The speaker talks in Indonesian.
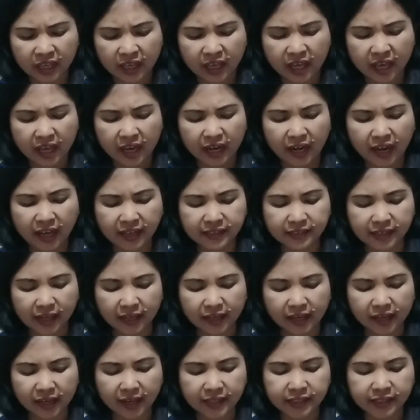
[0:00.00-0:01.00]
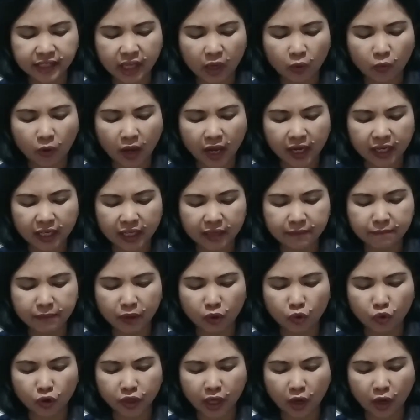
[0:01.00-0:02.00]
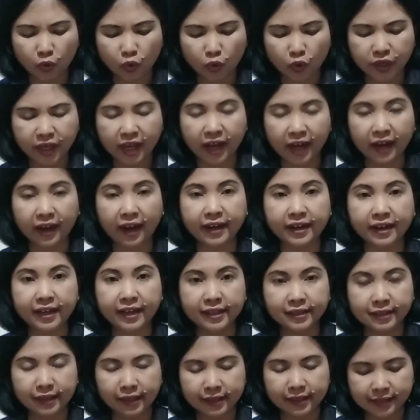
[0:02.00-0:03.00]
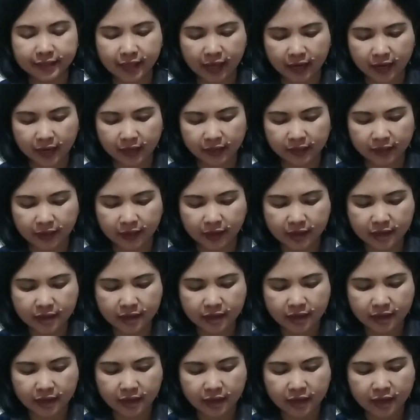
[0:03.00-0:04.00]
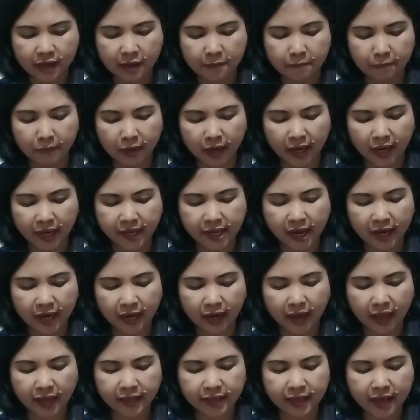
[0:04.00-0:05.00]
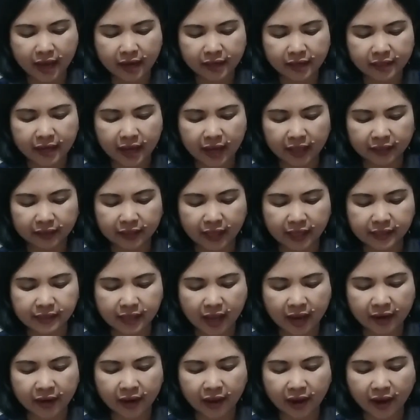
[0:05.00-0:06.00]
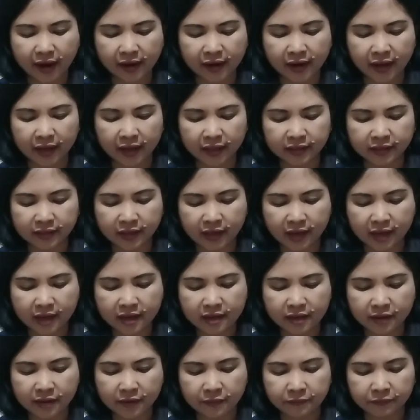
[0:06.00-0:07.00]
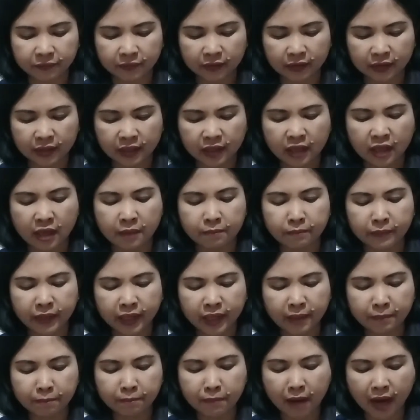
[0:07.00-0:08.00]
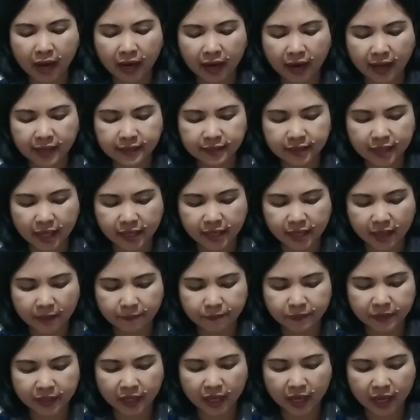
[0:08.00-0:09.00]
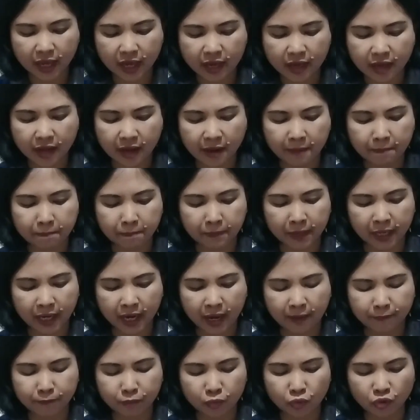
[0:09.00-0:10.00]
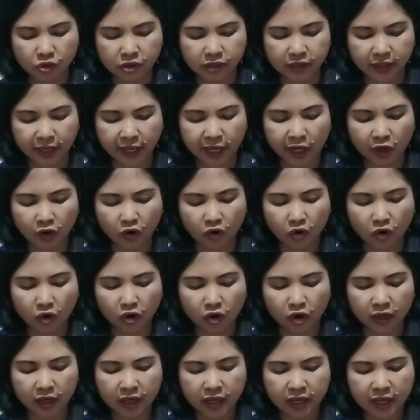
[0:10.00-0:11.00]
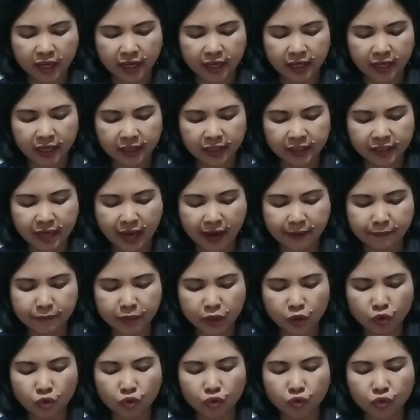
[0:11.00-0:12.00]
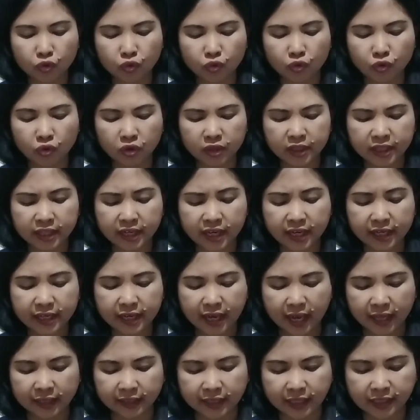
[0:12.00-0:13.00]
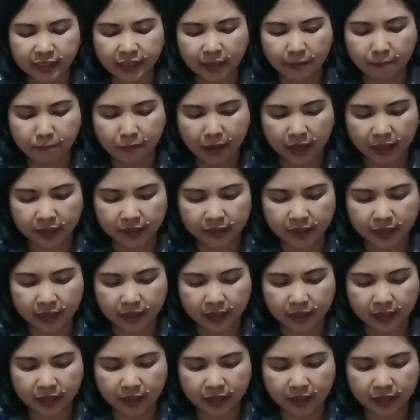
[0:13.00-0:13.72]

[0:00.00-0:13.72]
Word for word: Laksana Raja Wali menggoyang-goyangkan isi sarangnya, melayang-layang di atas anak-anaknya, mengembangkan sayapnya, menampung seekor sudah mendukungnya di atas kepaknya.